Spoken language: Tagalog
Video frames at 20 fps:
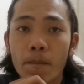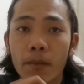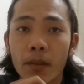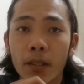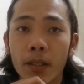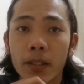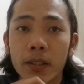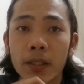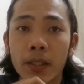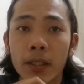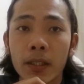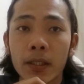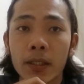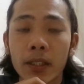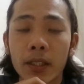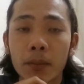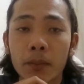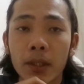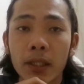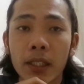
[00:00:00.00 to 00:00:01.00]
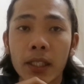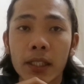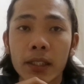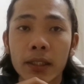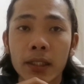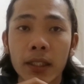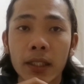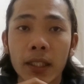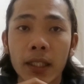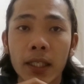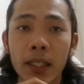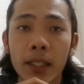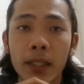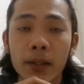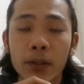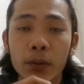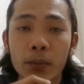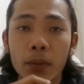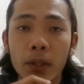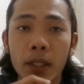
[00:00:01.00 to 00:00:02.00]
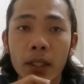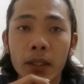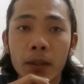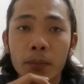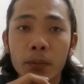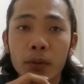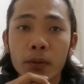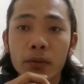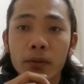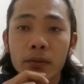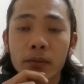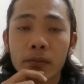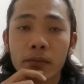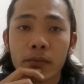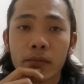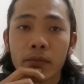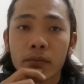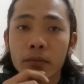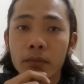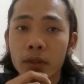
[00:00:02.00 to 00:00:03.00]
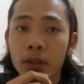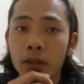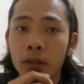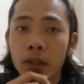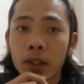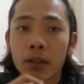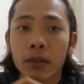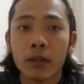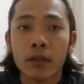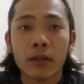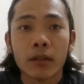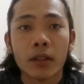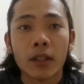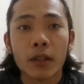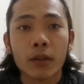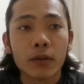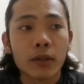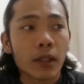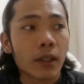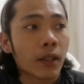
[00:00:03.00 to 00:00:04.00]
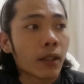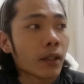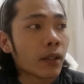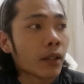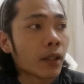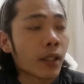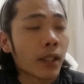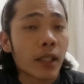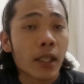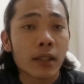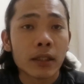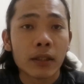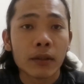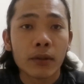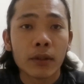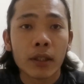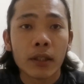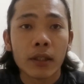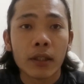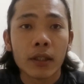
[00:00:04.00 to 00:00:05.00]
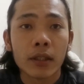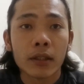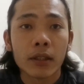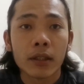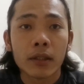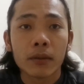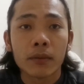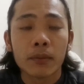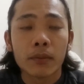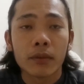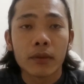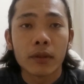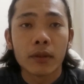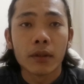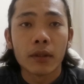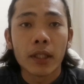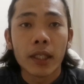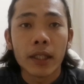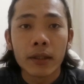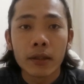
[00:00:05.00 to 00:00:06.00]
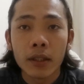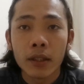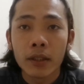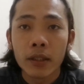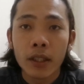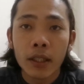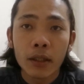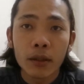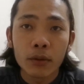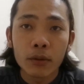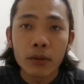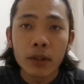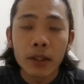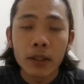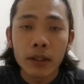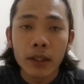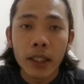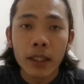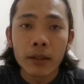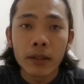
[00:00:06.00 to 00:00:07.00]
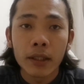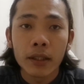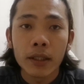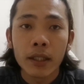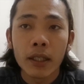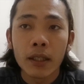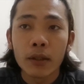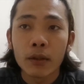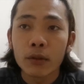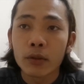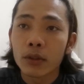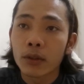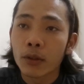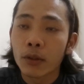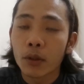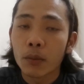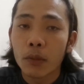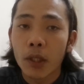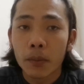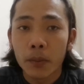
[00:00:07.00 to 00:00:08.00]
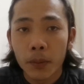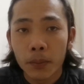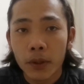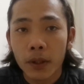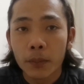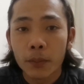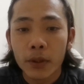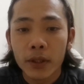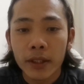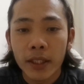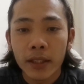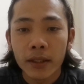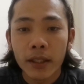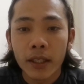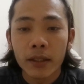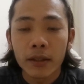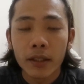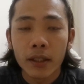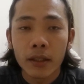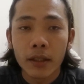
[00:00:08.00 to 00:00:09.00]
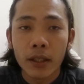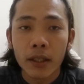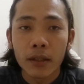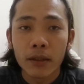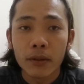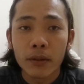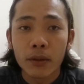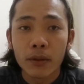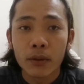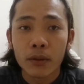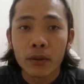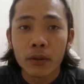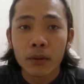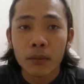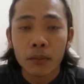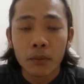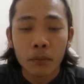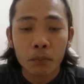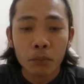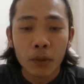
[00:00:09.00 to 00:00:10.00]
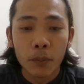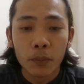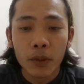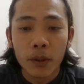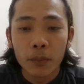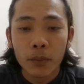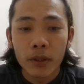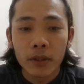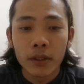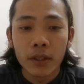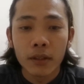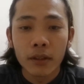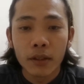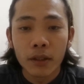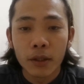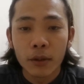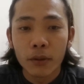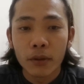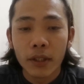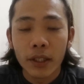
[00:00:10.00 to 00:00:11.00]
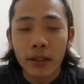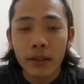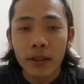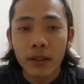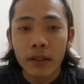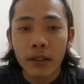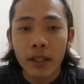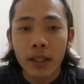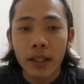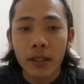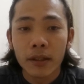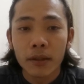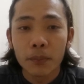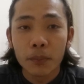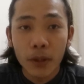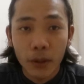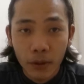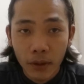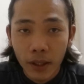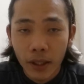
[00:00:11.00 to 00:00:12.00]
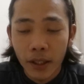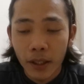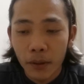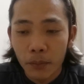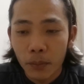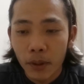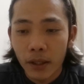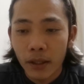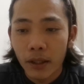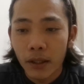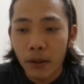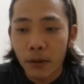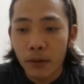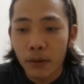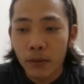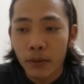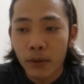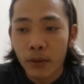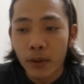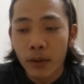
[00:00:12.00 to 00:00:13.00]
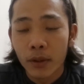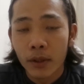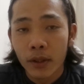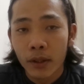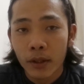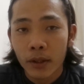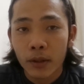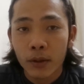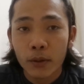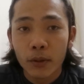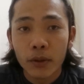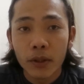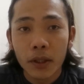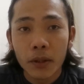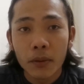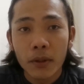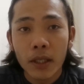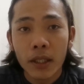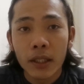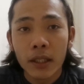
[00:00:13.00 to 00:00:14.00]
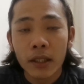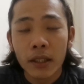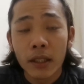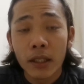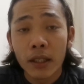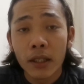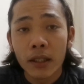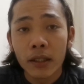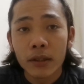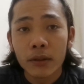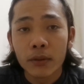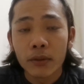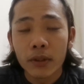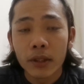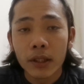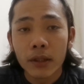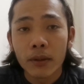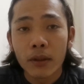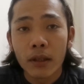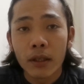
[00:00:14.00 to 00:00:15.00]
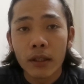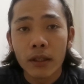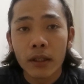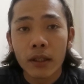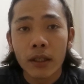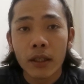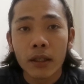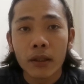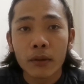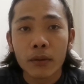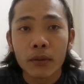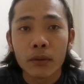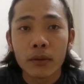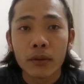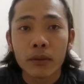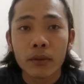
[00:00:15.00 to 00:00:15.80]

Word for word: Kasi diyan madalas nagagalit yung mga hapon. Ako naranasan ko yung ganyan. Naintindihan ko ng naintindihan ko siguro mga 50% naintindihan ko. 50% hindi ko naintindihan pero nag-hike pa rin ako. Nung iniwanan na, na nung iniwanan na ako,